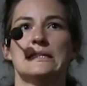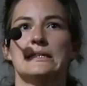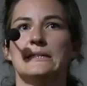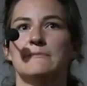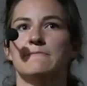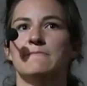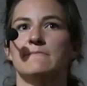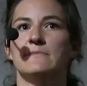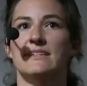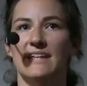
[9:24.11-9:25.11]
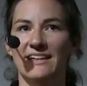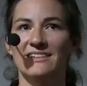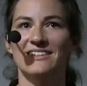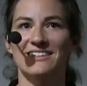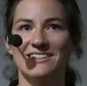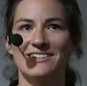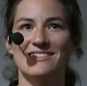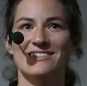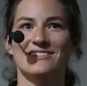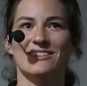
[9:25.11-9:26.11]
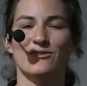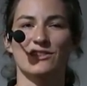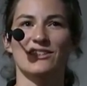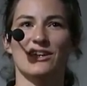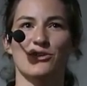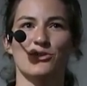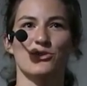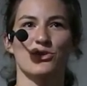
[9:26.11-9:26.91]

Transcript: Ähm, das andere ist, das fand ich auch